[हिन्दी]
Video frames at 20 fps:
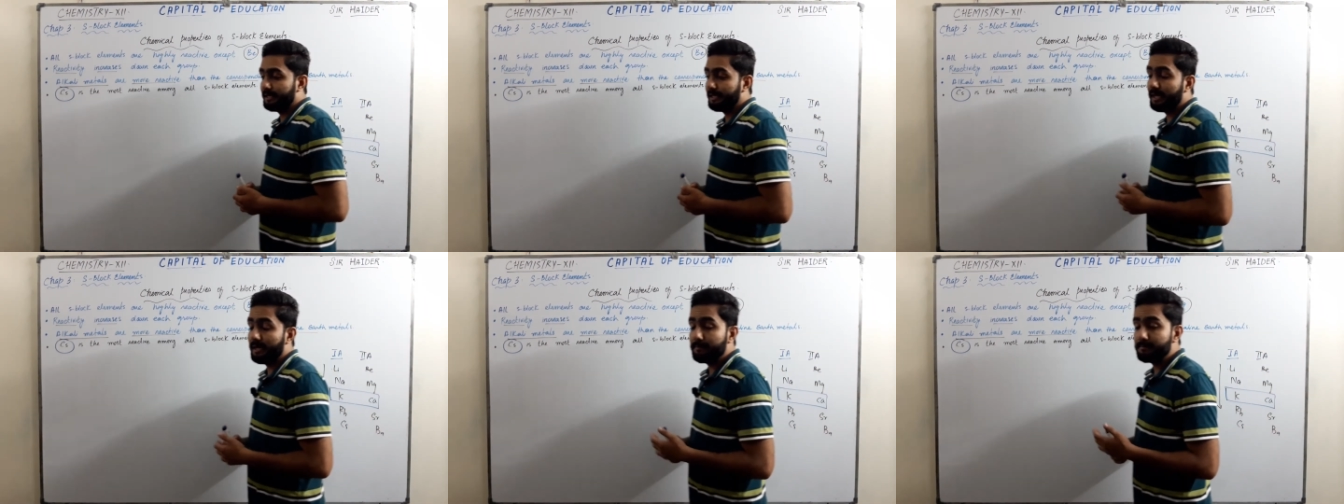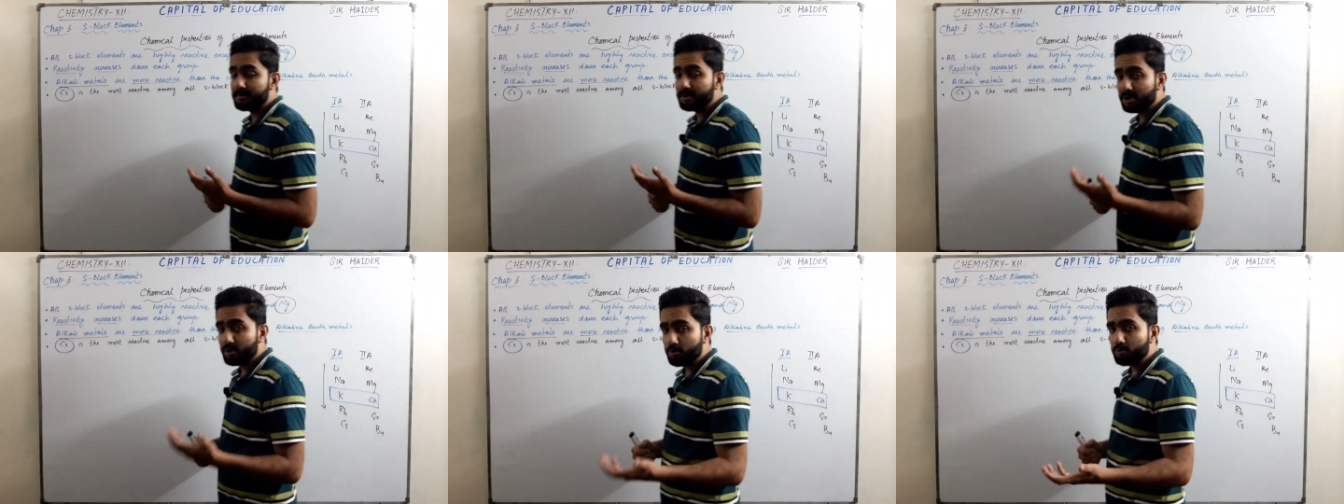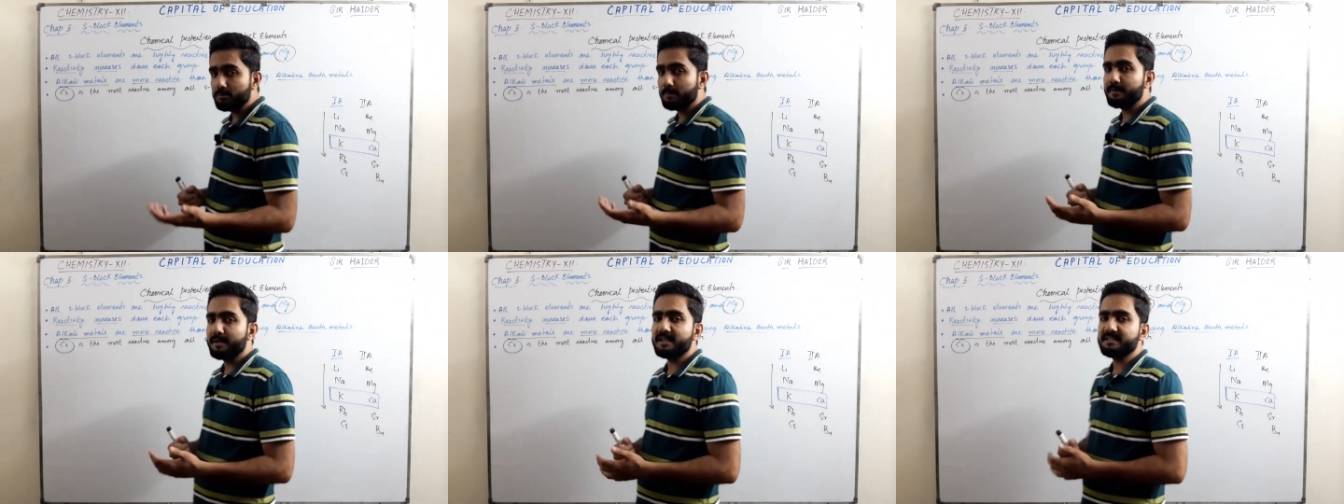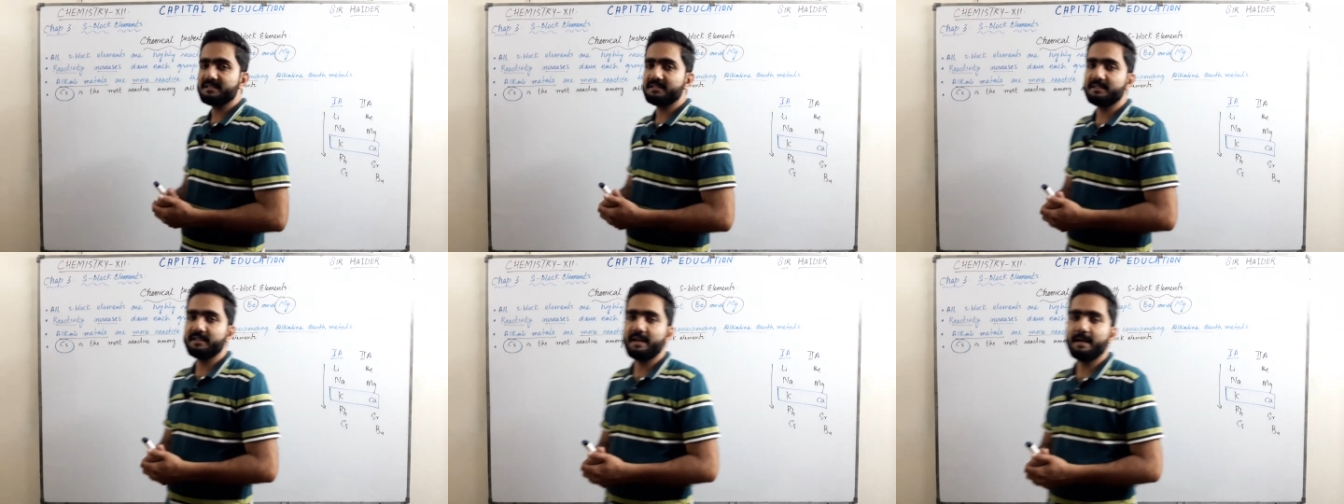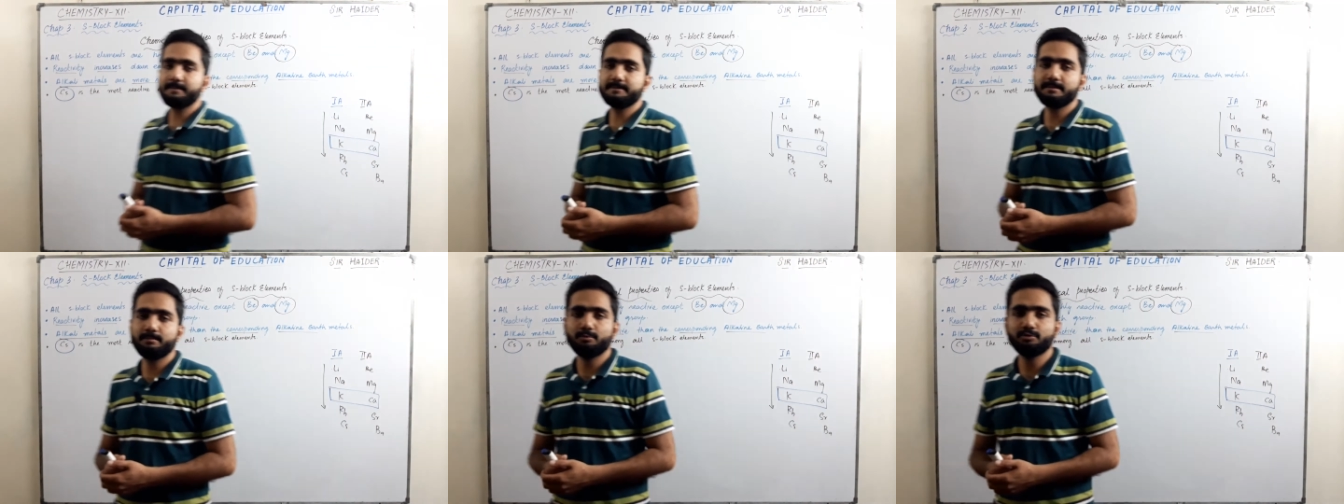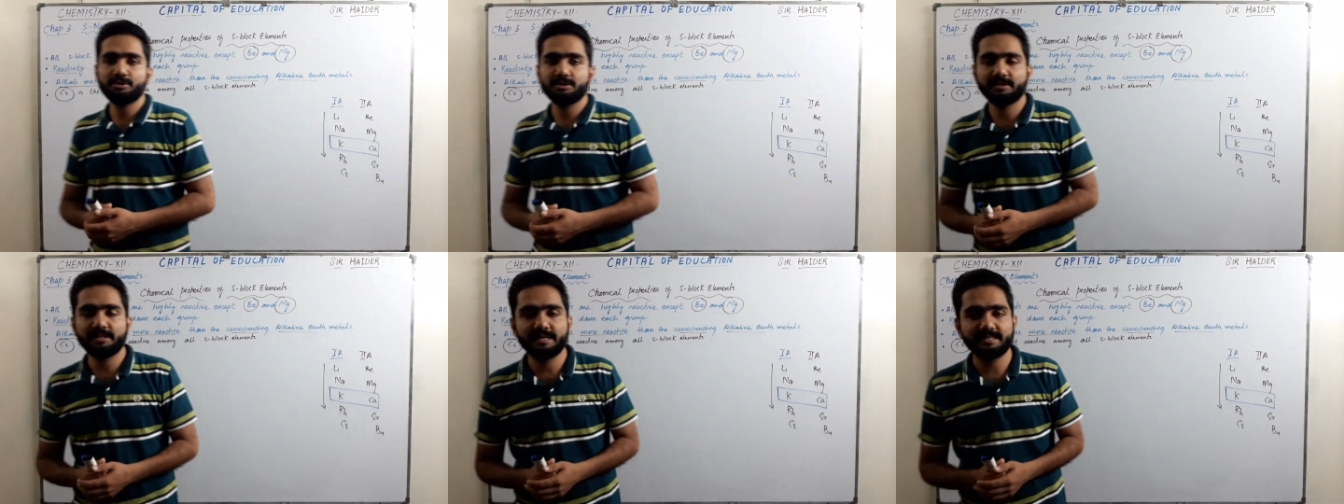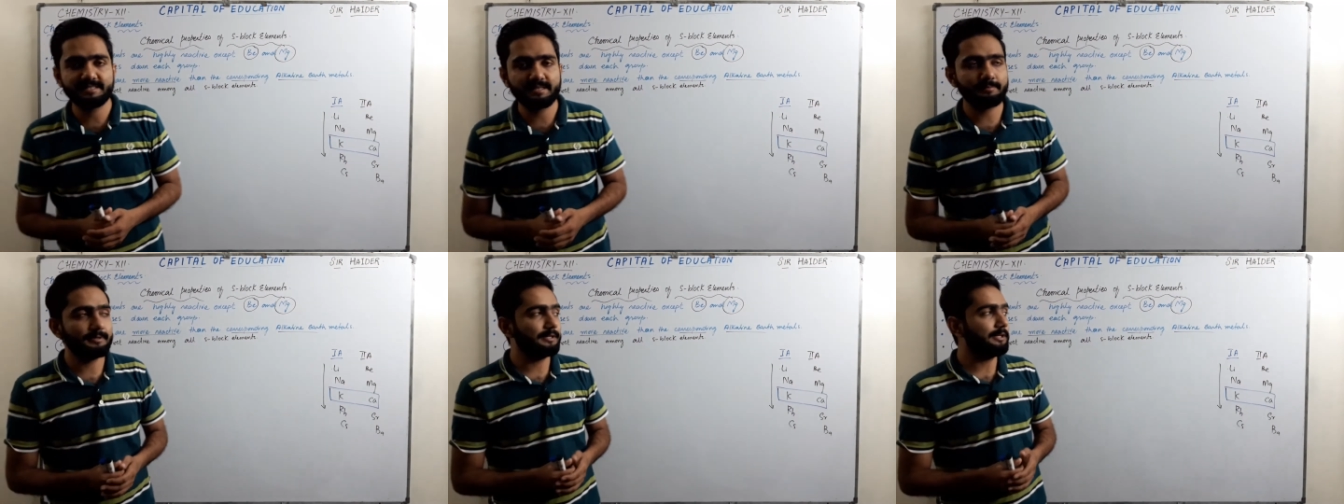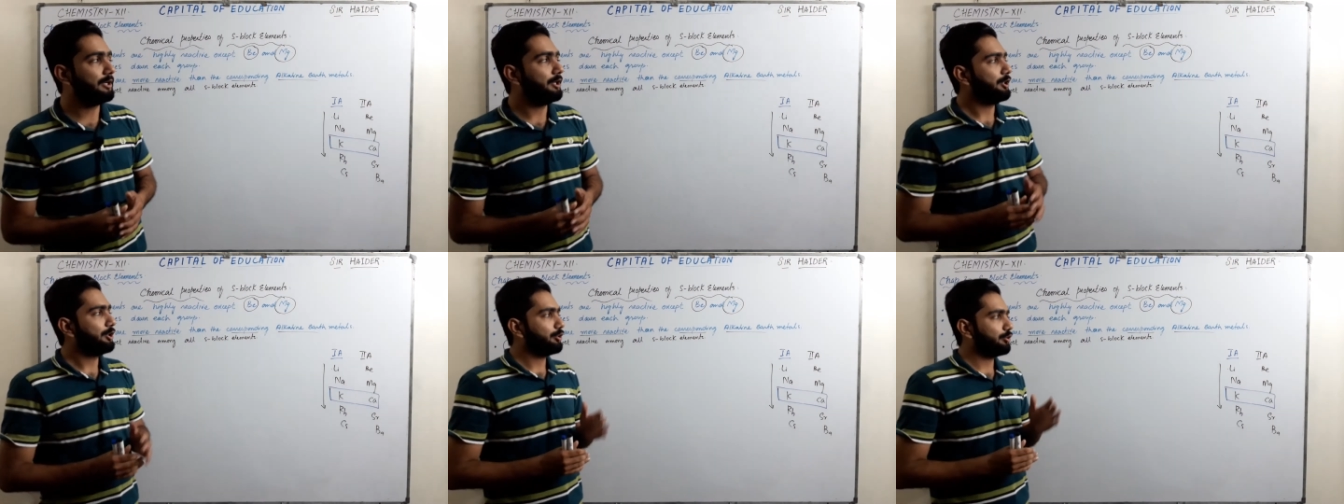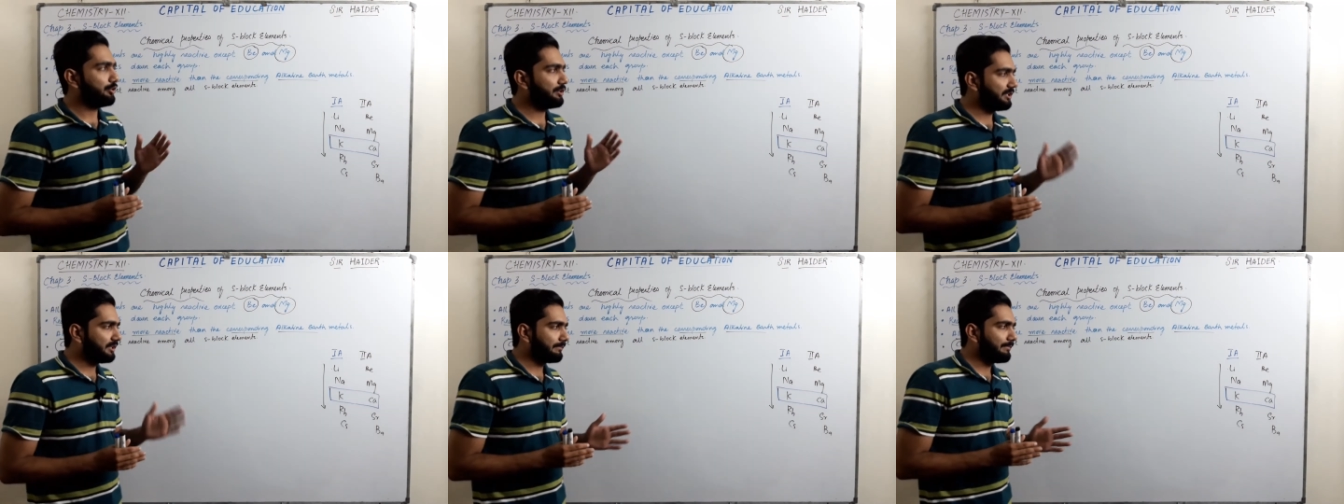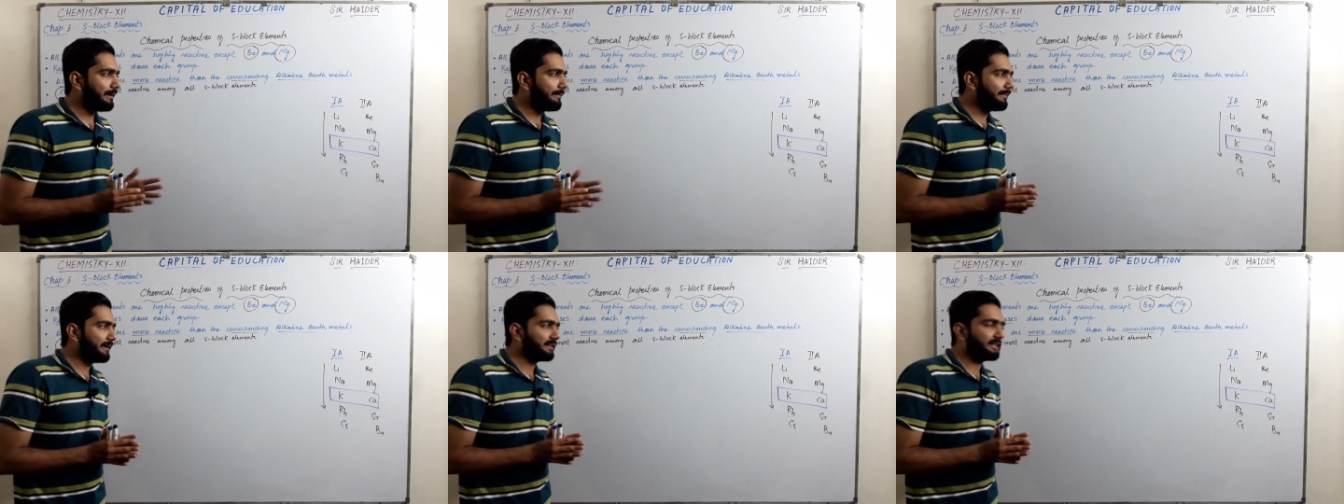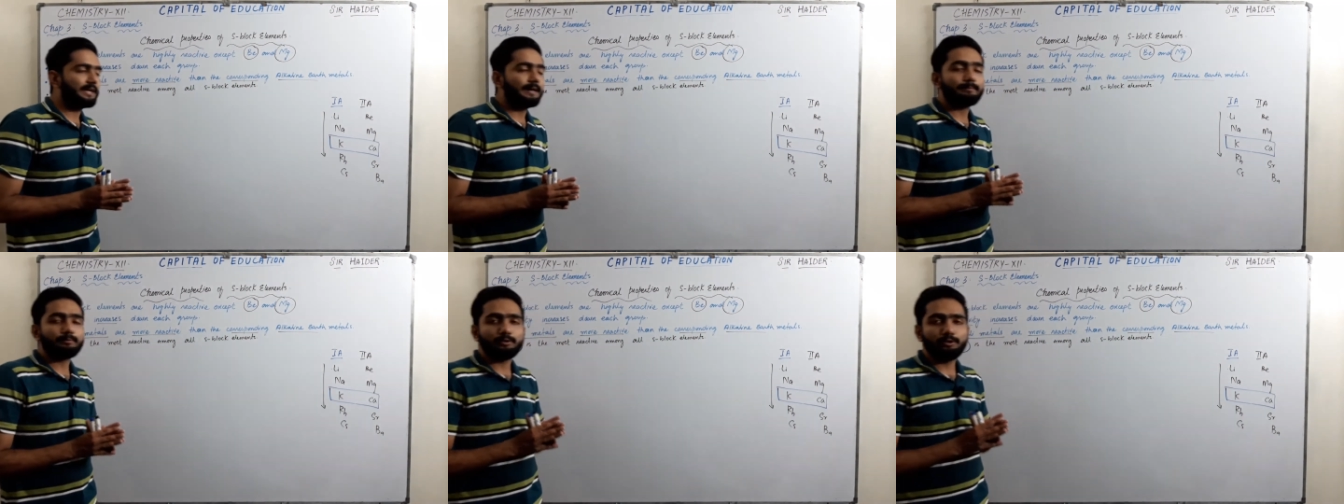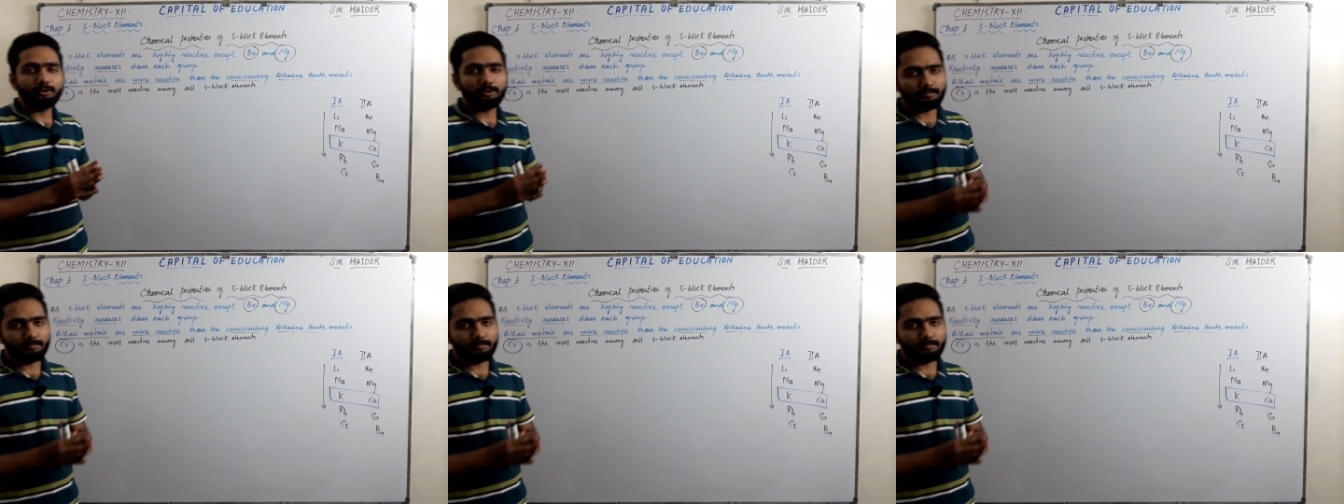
ये एम में भी आ सकता है आपसे पूछ सकता है एग्जामिनर तो ये तमाम बातें आपको